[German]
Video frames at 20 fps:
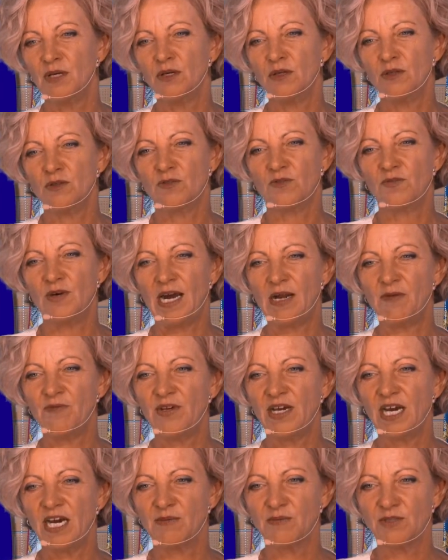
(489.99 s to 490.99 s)
Und vor allem,
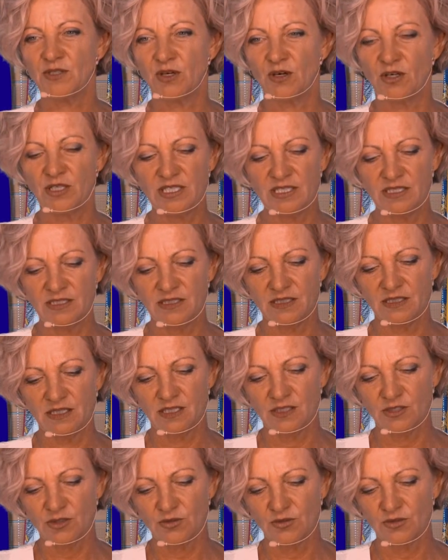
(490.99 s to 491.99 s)
wir haben es auch nicht in einer
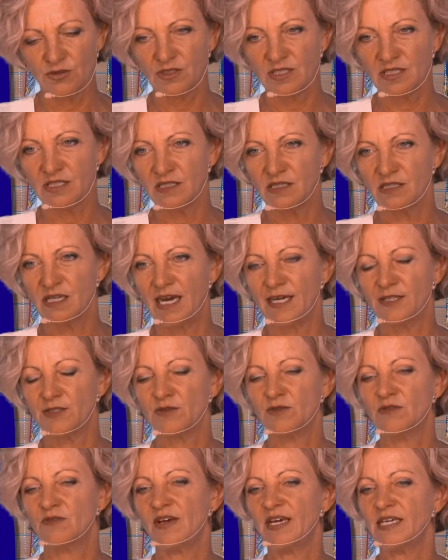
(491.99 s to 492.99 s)
strukturierten Art
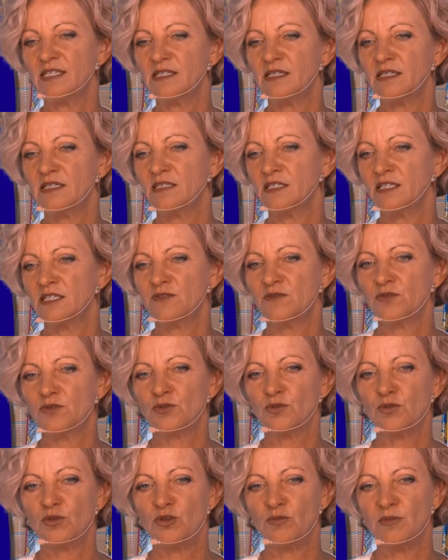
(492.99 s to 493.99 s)
und Weise irgendwo
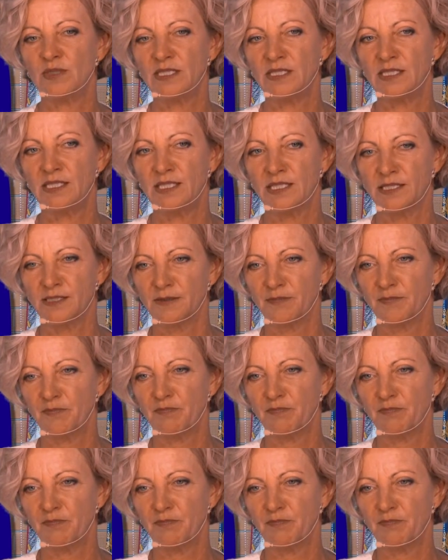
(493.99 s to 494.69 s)
dokumentiert.